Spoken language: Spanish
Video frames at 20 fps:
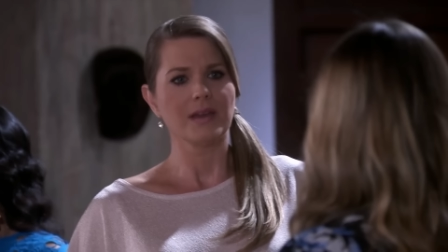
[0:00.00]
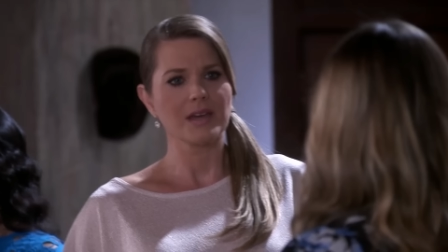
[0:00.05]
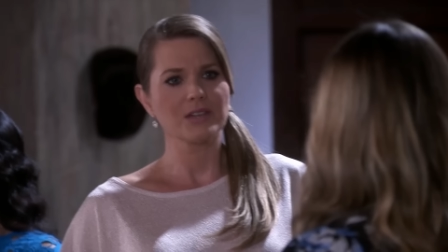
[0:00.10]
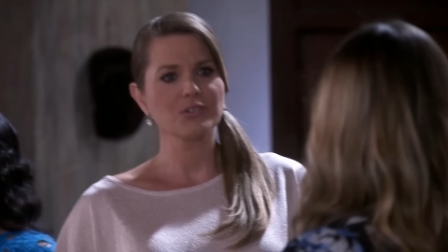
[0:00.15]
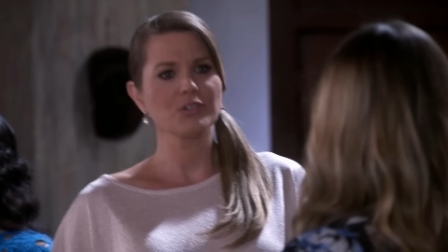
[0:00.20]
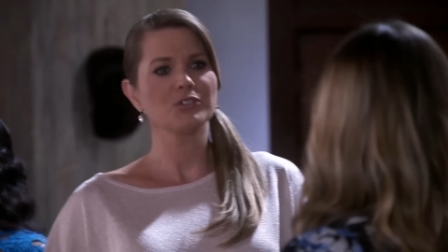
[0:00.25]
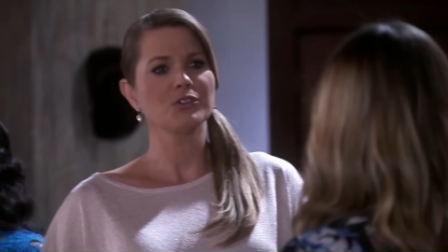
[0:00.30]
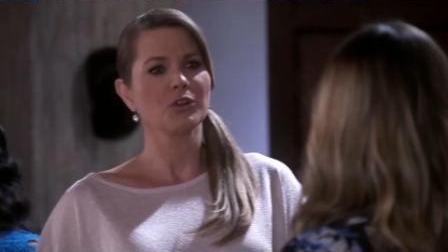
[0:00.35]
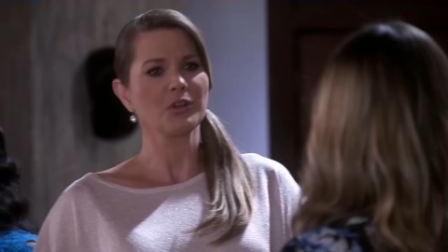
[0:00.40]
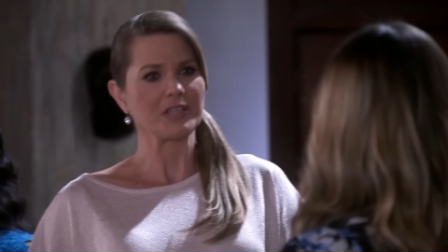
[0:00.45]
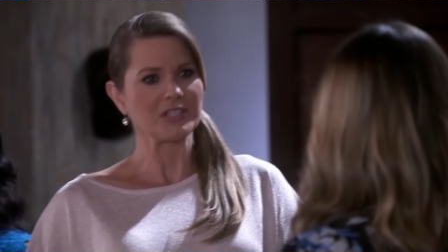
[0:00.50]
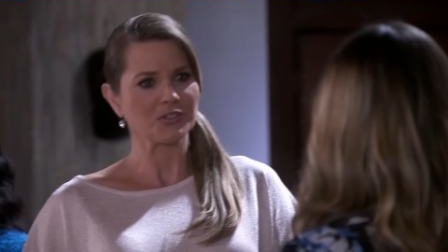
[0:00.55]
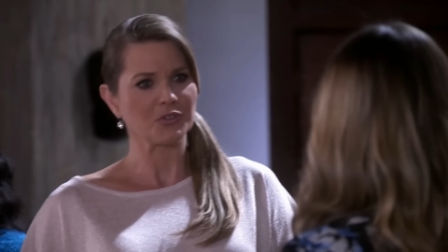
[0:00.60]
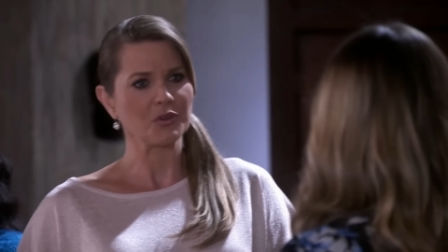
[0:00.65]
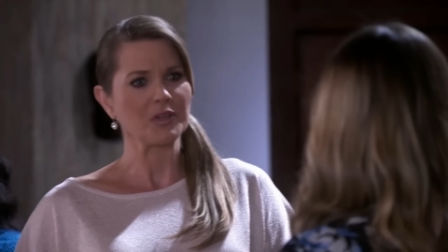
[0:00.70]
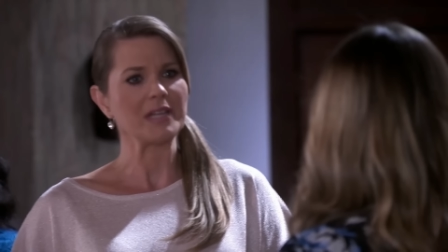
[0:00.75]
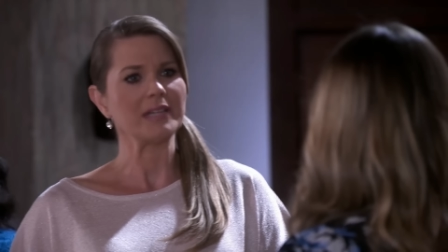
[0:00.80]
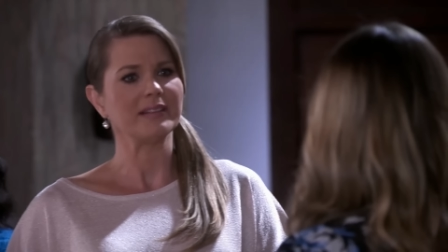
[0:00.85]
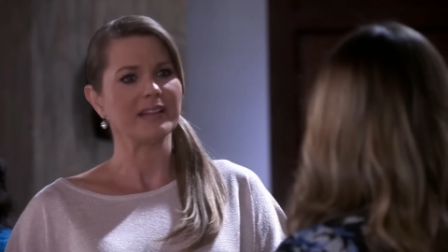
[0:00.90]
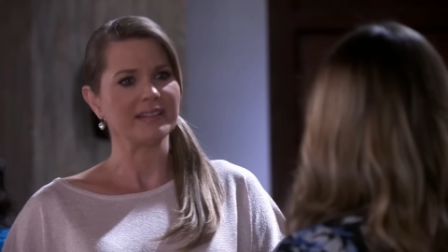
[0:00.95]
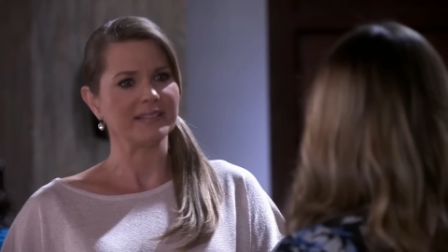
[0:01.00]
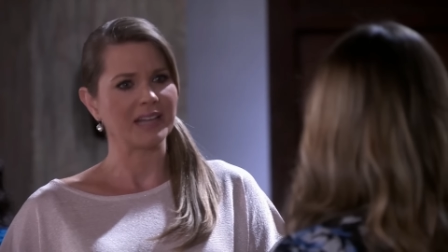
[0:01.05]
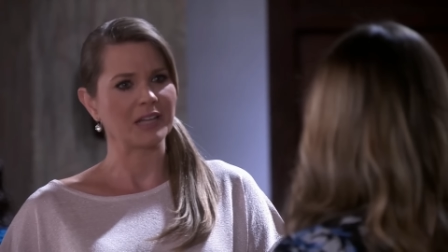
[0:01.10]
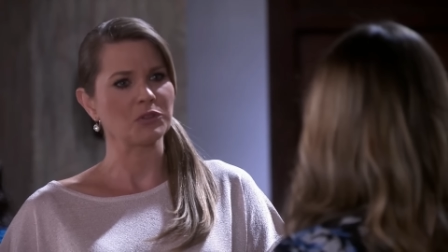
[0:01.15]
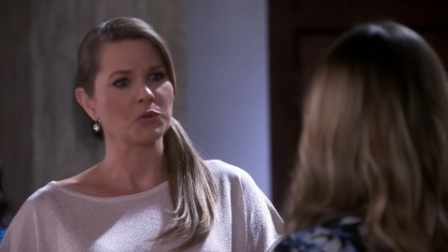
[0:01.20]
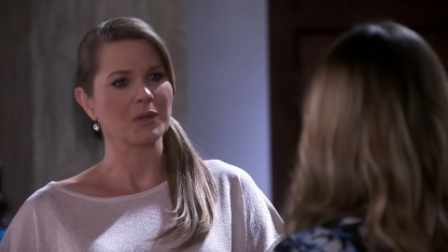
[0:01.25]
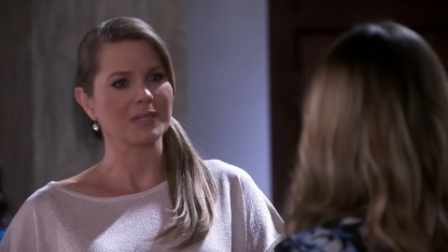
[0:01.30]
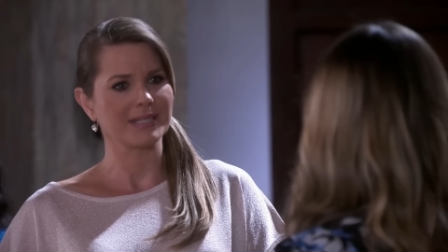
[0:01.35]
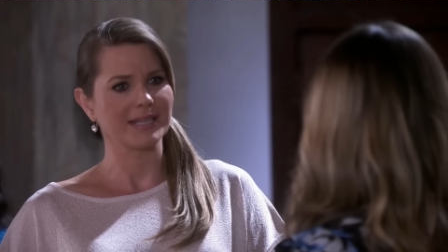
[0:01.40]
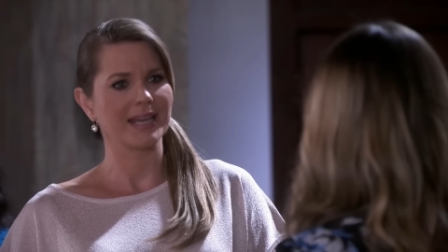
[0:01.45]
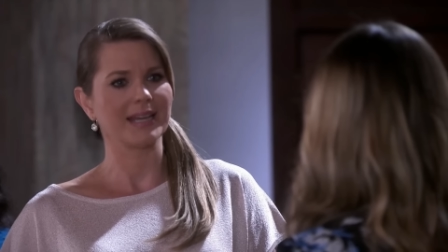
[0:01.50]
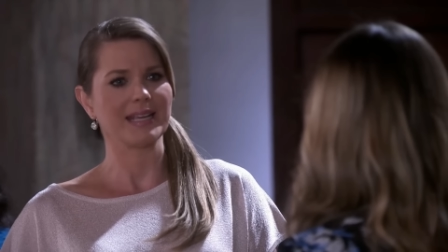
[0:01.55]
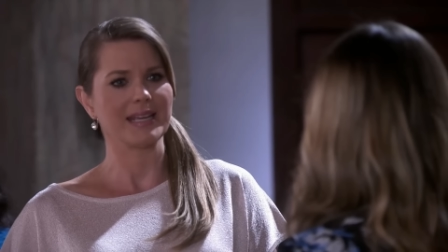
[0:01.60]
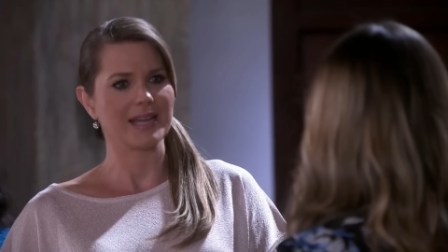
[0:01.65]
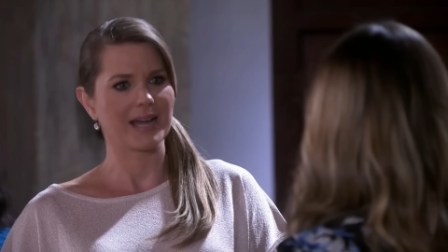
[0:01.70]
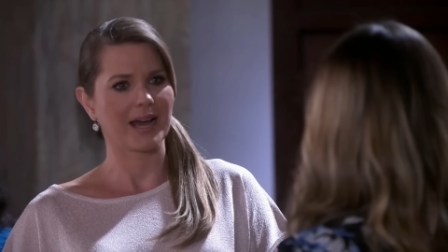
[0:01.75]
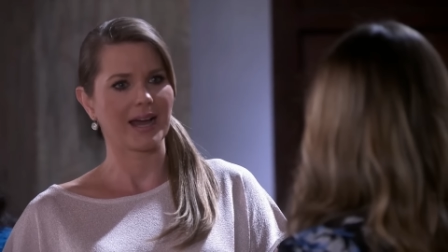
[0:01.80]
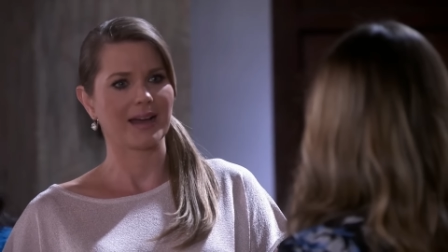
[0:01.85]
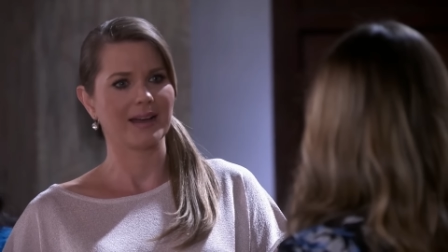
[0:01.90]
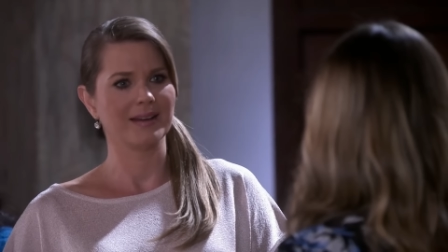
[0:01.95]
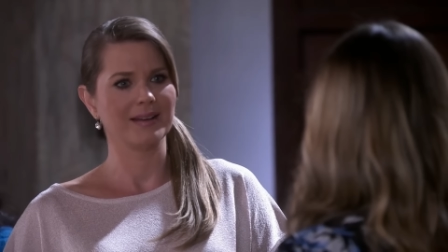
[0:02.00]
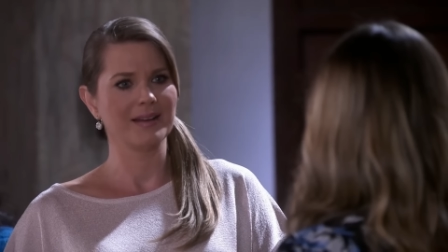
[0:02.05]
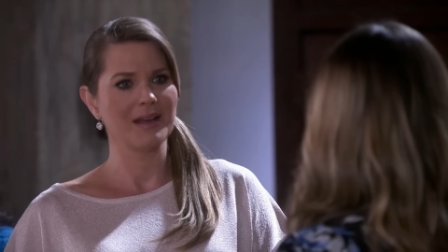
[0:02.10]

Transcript: Y eso es lo que estoy intentando hacer, hija.